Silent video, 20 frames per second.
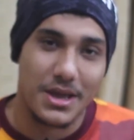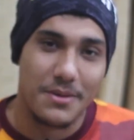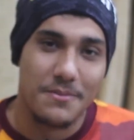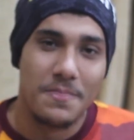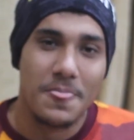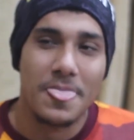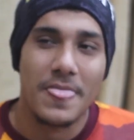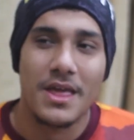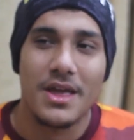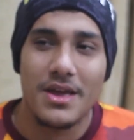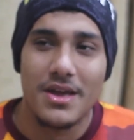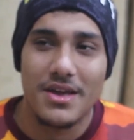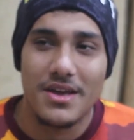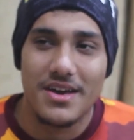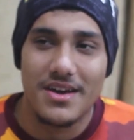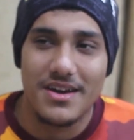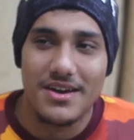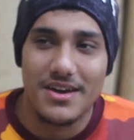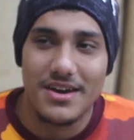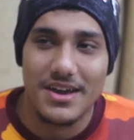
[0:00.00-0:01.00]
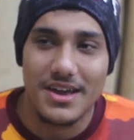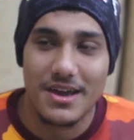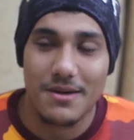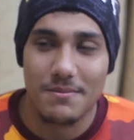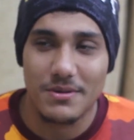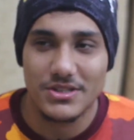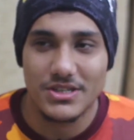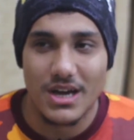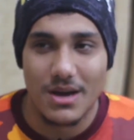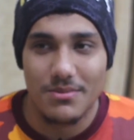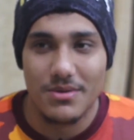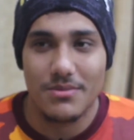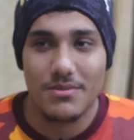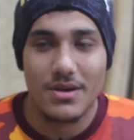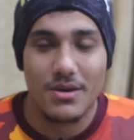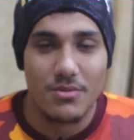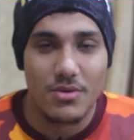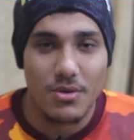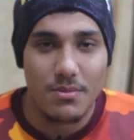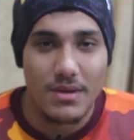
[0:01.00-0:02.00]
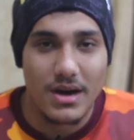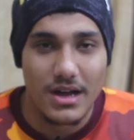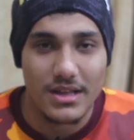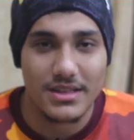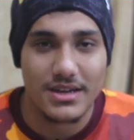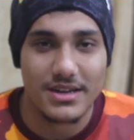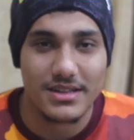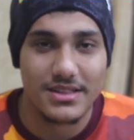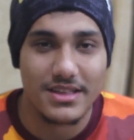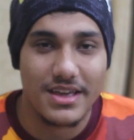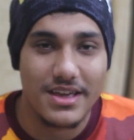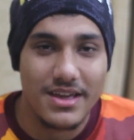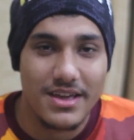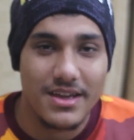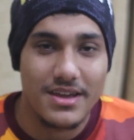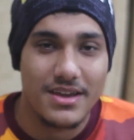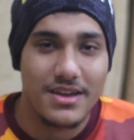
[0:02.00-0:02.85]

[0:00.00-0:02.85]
एक पंजाबी में हम लोग बात करते हैं